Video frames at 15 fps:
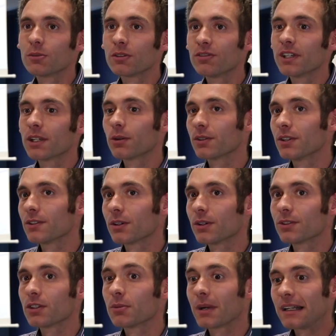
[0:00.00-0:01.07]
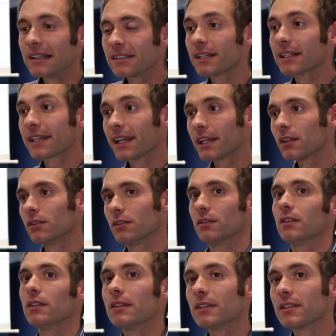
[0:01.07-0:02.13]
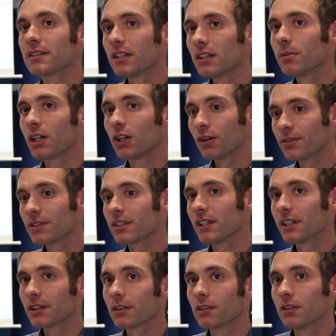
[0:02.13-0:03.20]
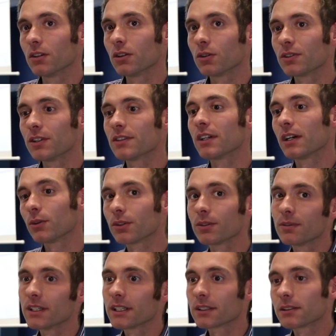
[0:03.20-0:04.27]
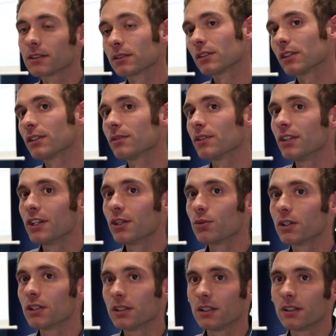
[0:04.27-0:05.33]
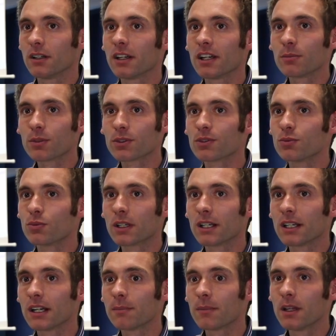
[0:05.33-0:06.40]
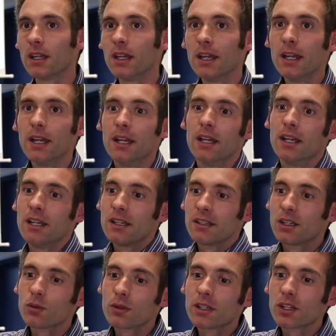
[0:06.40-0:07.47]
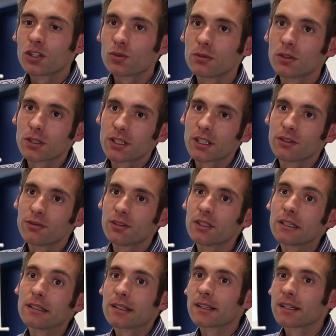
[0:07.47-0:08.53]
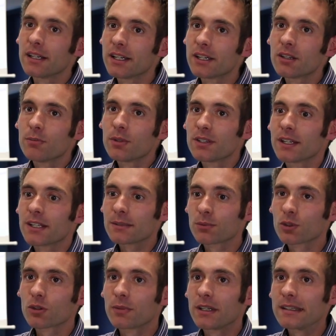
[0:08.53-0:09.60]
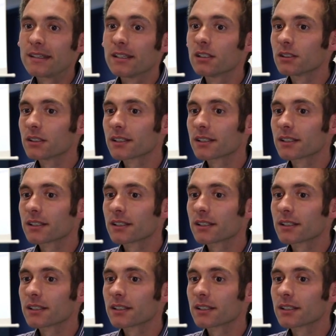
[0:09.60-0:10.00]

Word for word: Bewegungen, die sie aus dem Alltag kennen, selber aufzeichnen und diese auswerten, sodass wir nicht nur einen Bezug haben, der nur in der Schule stattfindet, rein mit experimentellen